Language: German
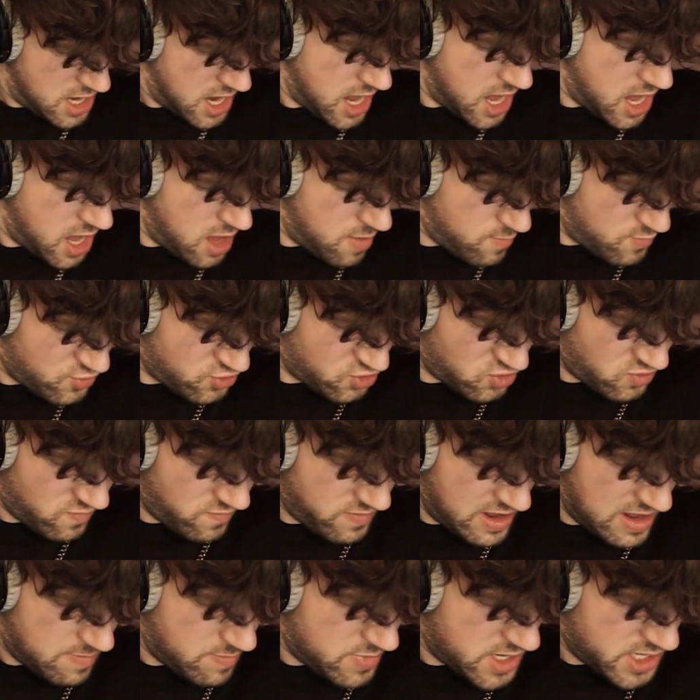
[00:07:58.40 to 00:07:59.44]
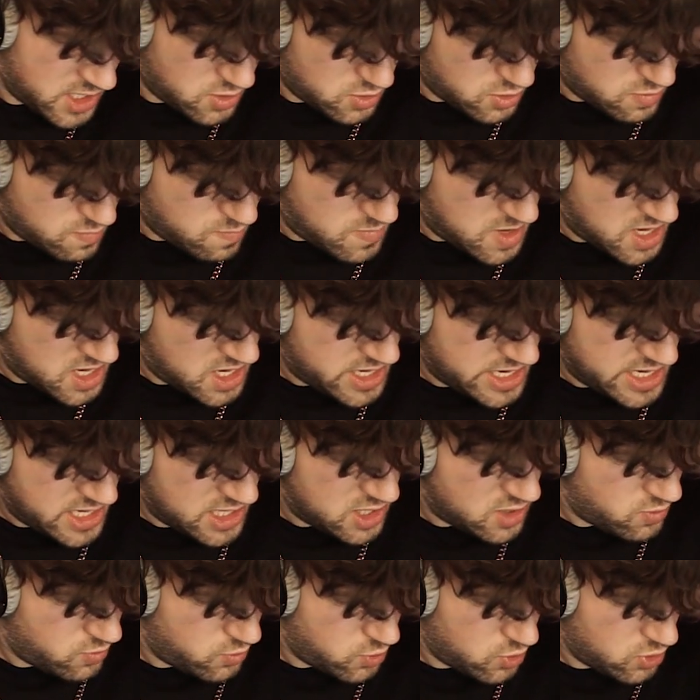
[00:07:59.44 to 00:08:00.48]
Hey, bist du weiblich oder
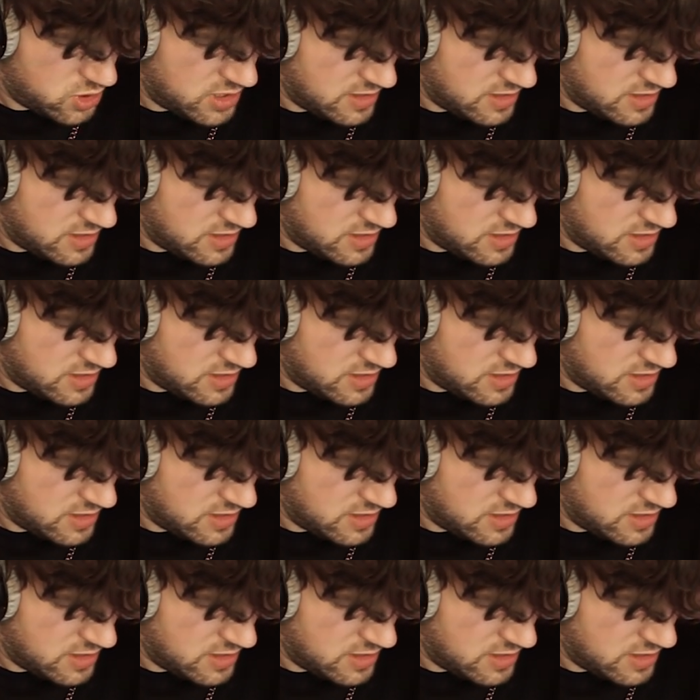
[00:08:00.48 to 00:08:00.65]
männlich oder